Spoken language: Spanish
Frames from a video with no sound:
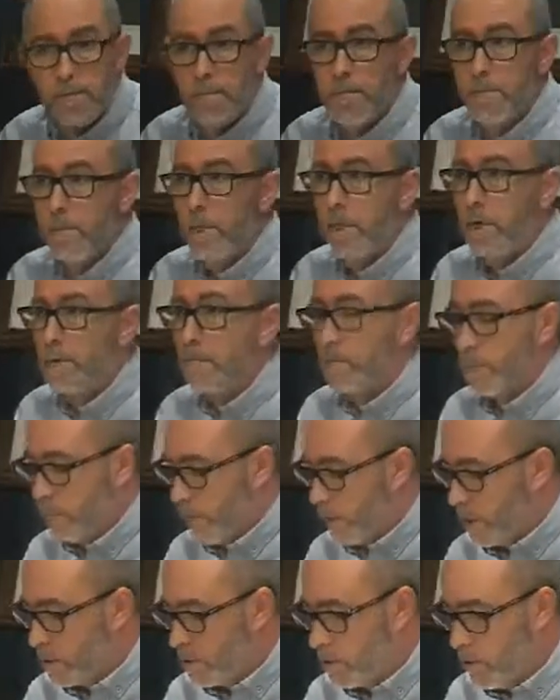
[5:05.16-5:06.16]
Bien,
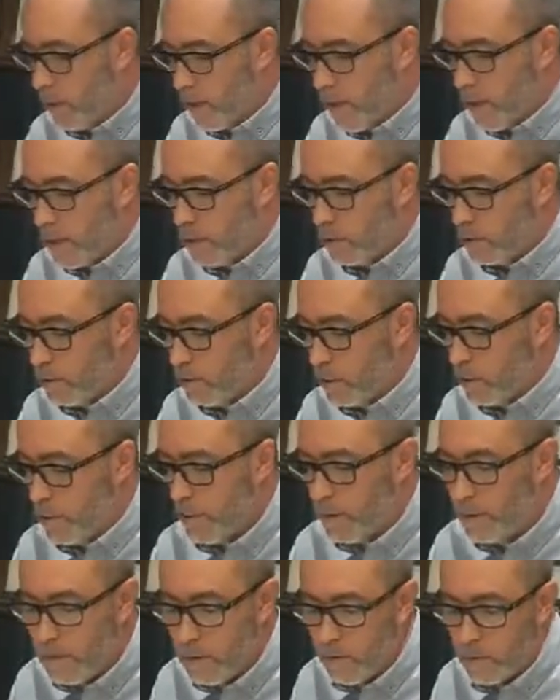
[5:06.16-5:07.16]
paso a
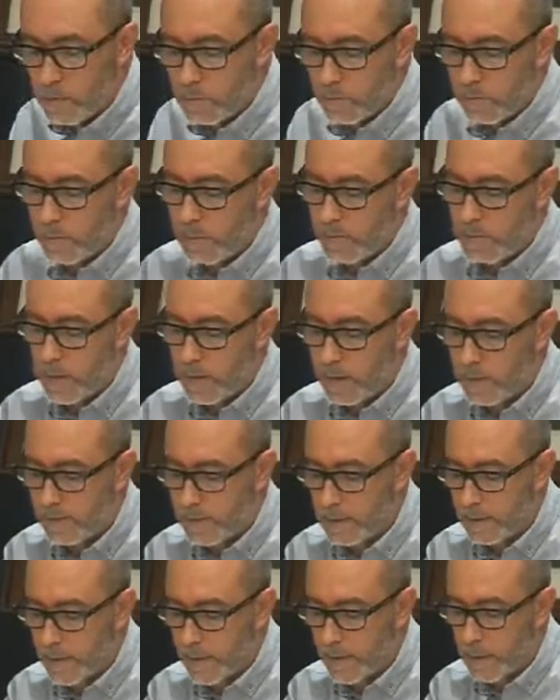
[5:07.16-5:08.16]
continuación a
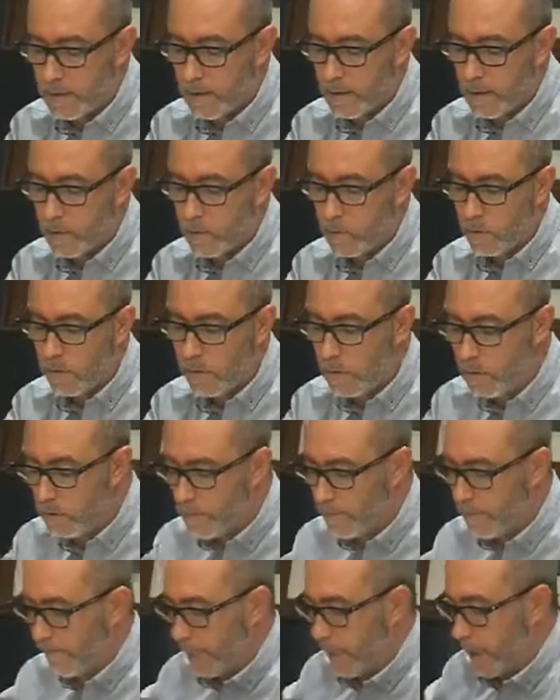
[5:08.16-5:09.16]
defender esta
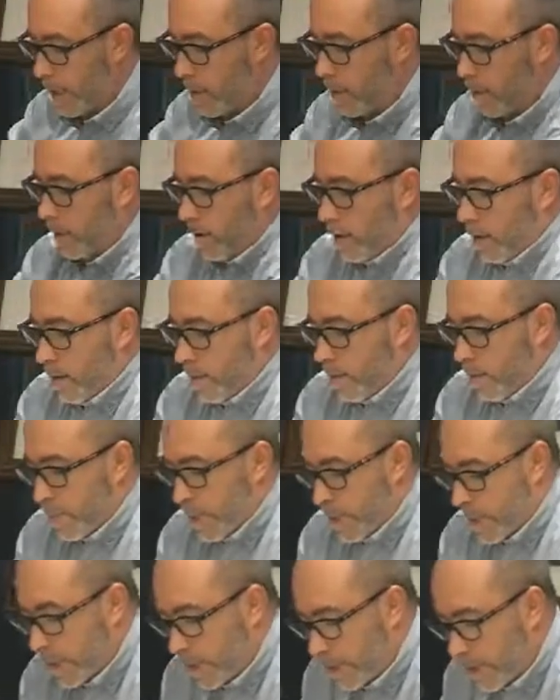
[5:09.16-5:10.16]
moción que
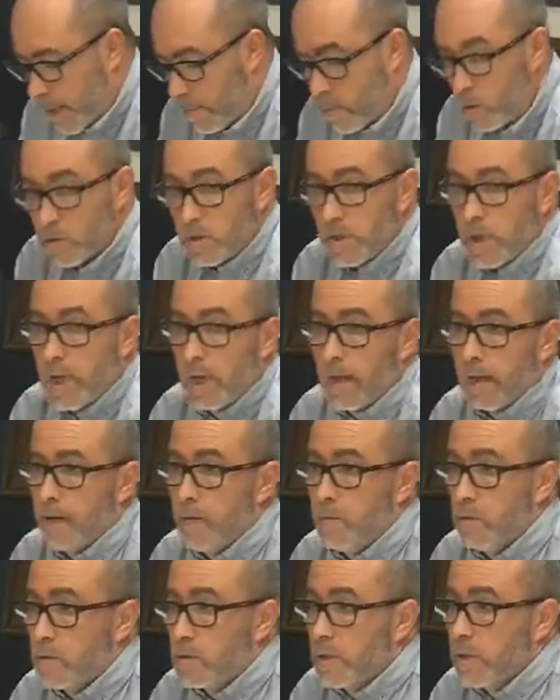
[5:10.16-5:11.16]
presentamos y que
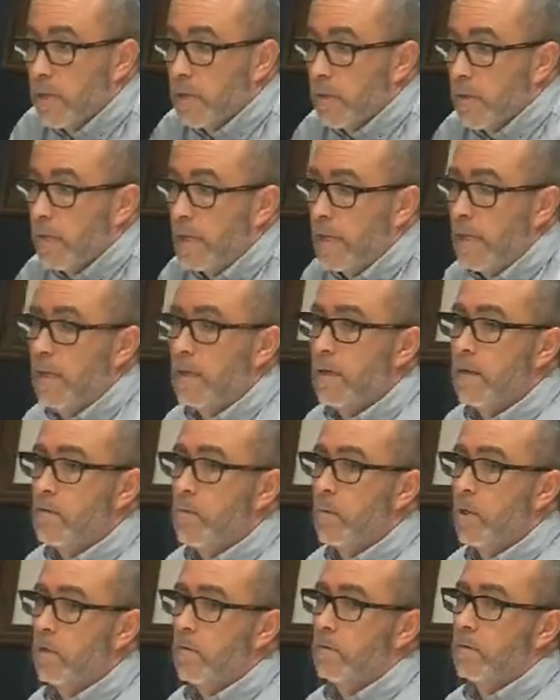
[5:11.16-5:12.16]
creemos que,
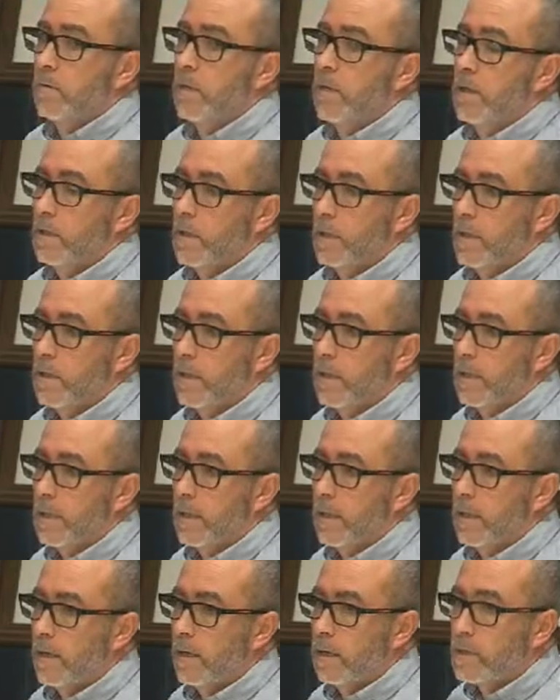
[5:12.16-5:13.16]
bueno, eh,
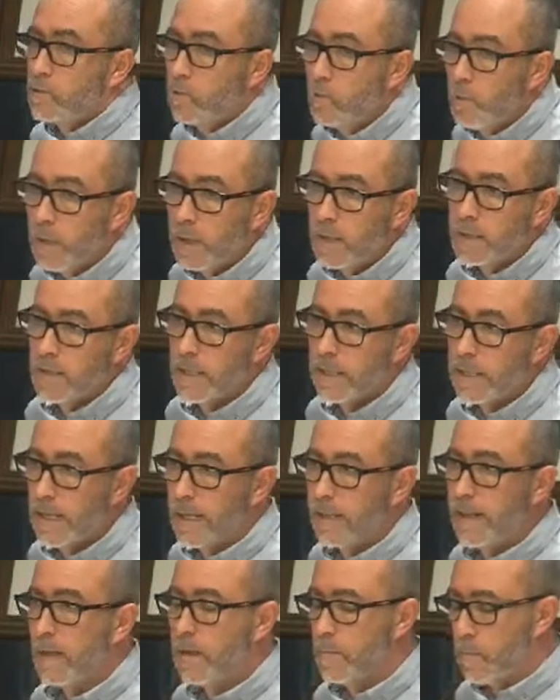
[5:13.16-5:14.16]
en resumen, se
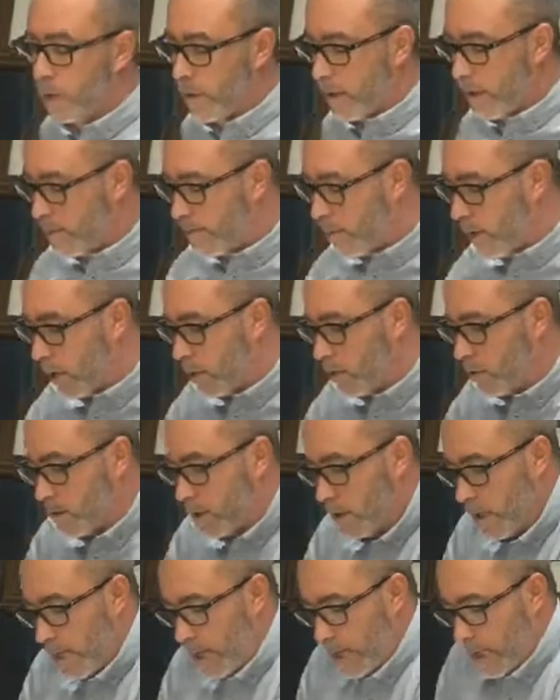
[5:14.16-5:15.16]
trata de poner en valor
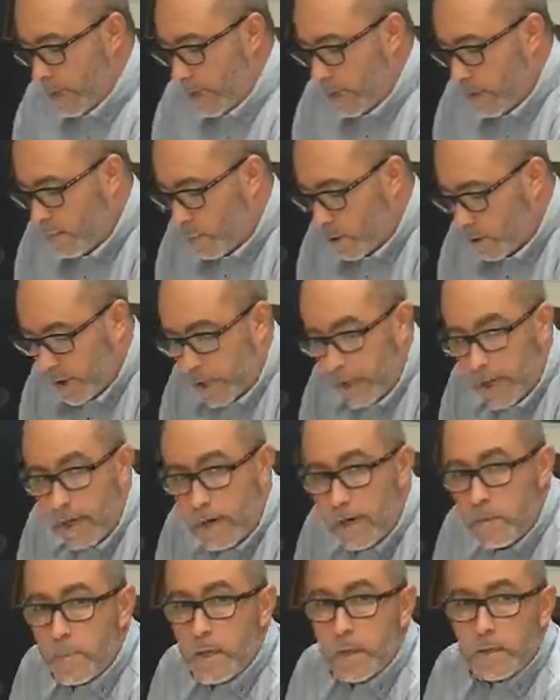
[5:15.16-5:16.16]
y proteger
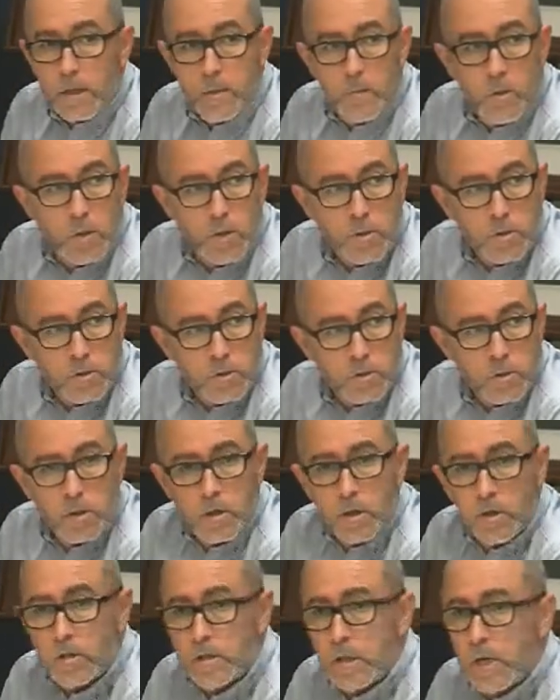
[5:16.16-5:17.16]
el patrimonio
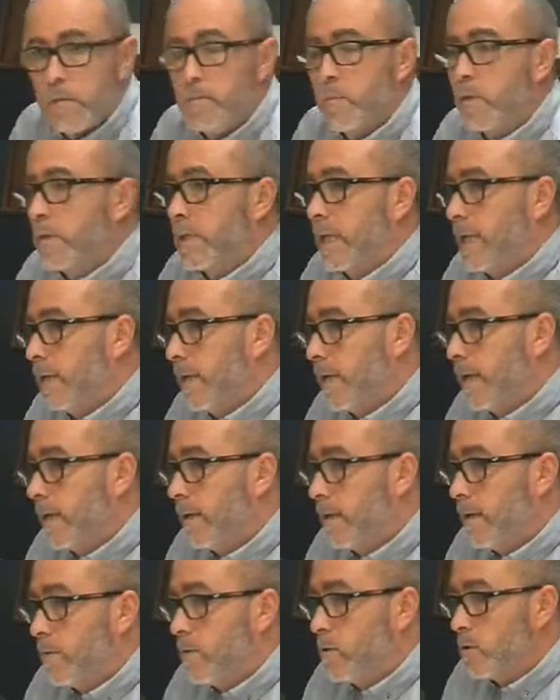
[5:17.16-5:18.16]
histórico tan importante que
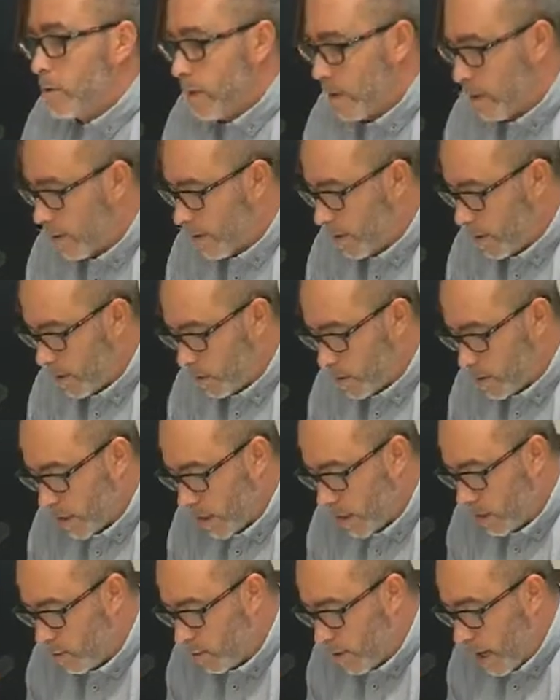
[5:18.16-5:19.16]
tenemos en,
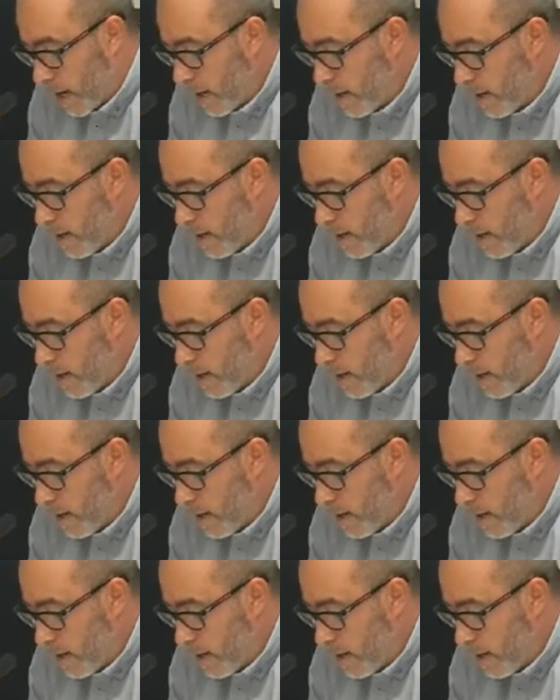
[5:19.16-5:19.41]
nuestra ciudad.